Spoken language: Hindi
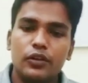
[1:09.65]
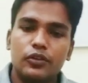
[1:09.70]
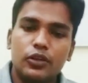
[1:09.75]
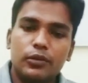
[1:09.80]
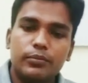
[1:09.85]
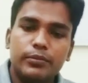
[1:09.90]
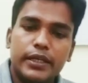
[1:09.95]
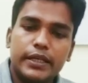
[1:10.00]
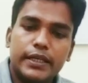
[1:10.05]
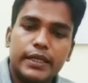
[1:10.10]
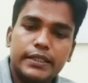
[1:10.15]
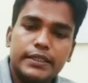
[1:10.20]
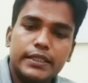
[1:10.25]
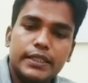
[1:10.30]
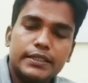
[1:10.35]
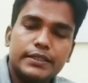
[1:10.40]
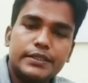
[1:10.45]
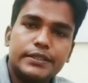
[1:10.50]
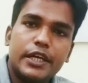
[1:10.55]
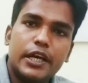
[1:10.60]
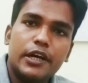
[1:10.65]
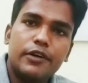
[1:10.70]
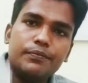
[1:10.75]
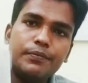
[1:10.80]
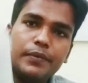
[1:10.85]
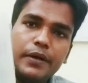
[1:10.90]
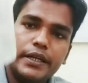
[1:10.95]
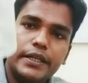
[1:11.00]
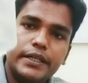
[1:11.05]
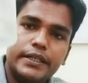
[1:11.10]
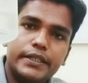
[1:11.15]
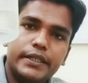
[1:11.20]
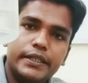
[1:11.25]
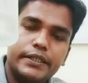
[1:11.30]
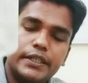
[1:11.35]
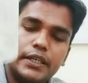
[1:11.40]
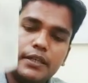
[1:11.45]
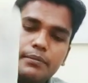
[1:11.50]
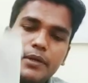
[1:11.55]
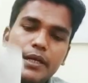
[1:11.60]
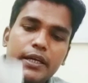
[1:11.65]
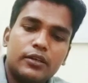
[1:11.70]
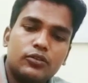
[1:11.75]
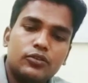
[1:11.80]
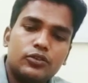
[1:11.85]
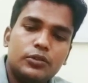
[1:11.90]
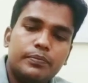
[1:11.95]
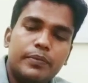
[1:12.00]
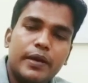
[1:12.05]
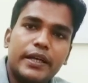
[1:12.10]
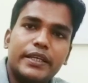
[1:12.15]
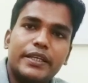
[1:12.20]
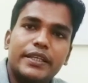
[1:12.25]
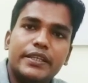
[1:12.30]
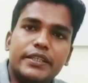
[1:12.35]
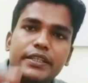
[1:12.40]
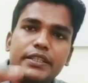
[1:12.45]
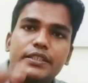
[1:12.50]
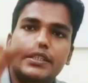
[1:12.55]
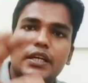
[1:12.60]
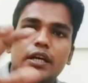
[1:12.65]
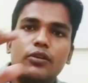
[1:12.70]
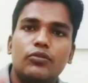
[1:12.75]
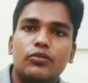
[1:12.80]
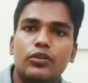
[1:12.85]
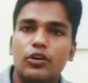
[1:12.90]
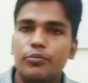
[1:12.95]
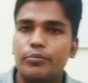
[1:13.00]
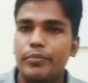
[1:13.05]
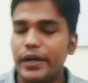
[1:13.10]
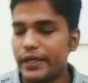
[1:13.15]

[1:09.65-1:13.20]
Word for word: तो अब देखा जाए साफ़ पानी के अंदर मैं कुछ बैक्टीरियाज डालूंगा